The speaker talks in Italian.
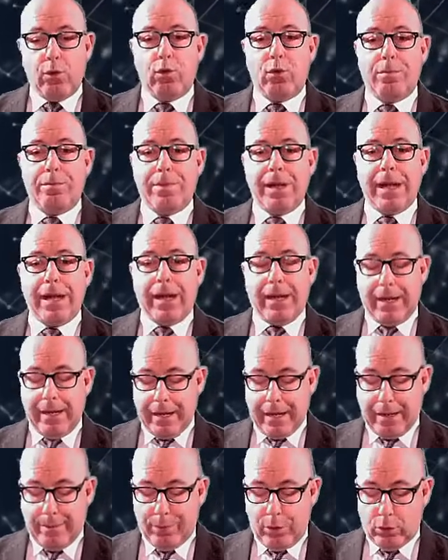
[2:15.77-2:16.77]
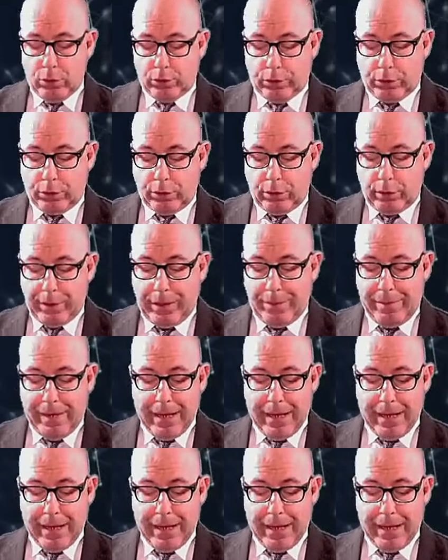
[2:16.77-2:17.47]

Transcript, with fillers: Umbria e Abruzzo il